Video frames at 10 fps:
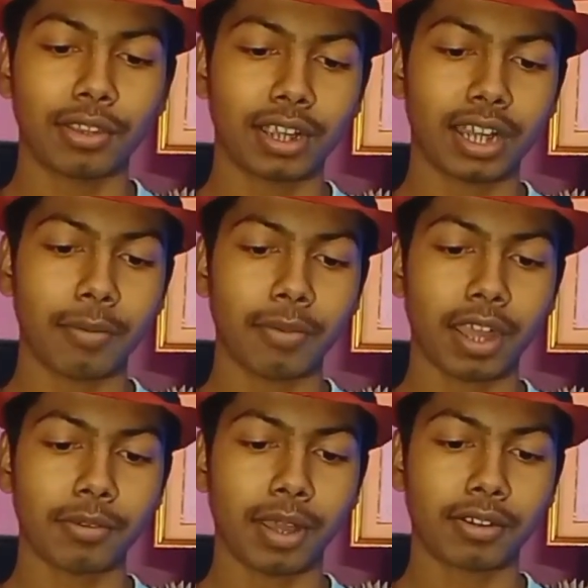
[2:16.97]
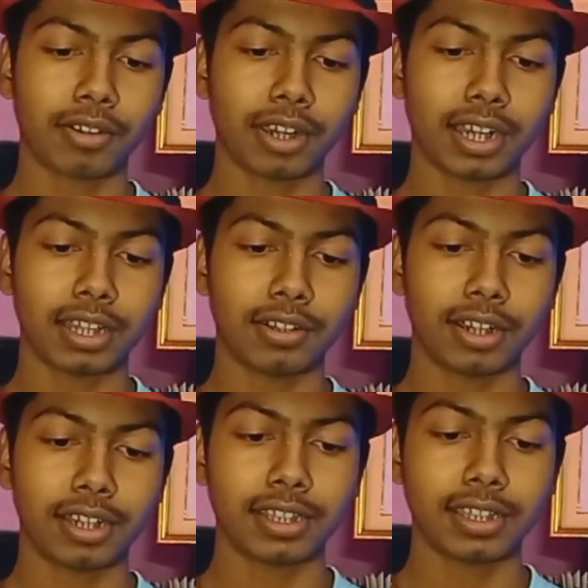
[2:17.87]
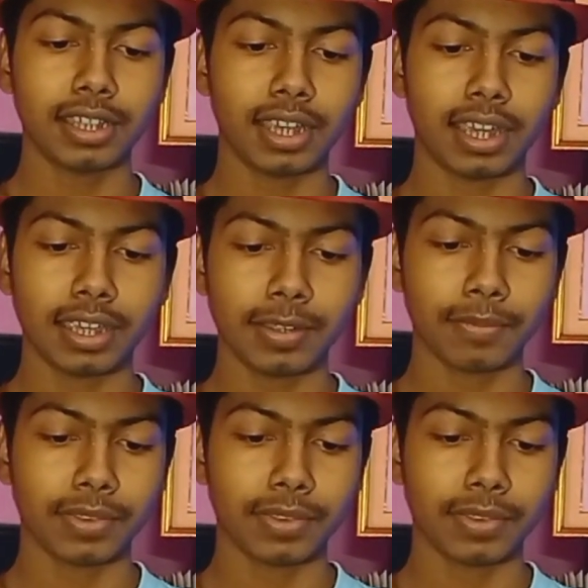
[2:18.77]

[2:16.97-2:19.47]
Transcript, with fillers: তো এখানে আমি আরও ভালো করে এখানে ধরে নিচ্ছি এই